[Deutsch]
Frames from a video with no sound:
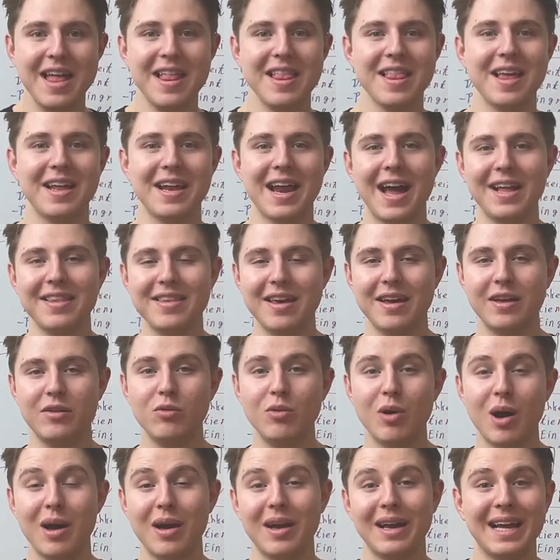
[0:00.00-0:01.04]
dann hat er
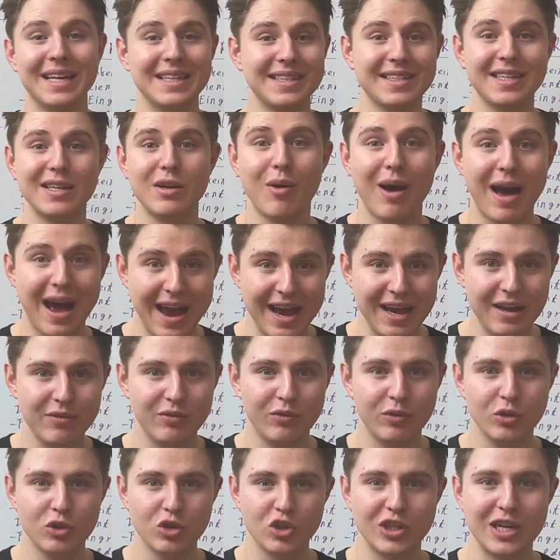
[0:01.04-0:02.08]
nur ganz genau einen
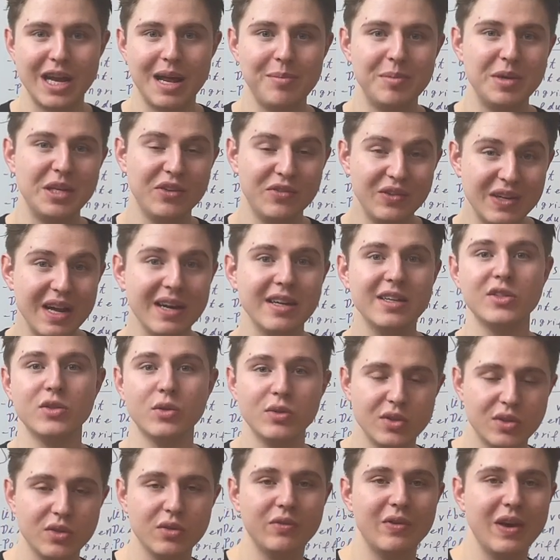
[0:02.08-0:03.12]
Wunsch, nämlich wieder
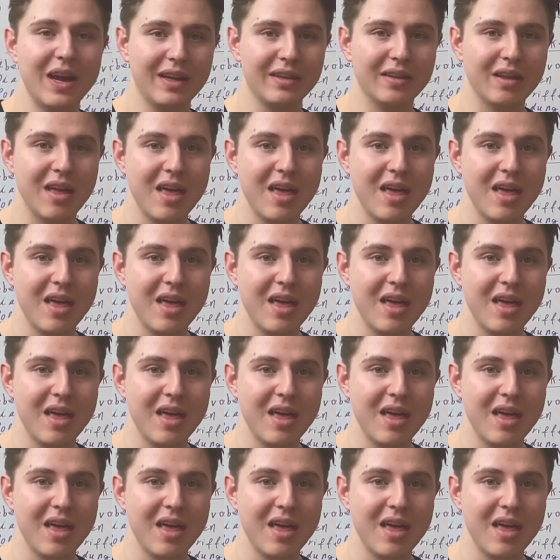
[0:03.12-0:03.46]
gesund zu werden.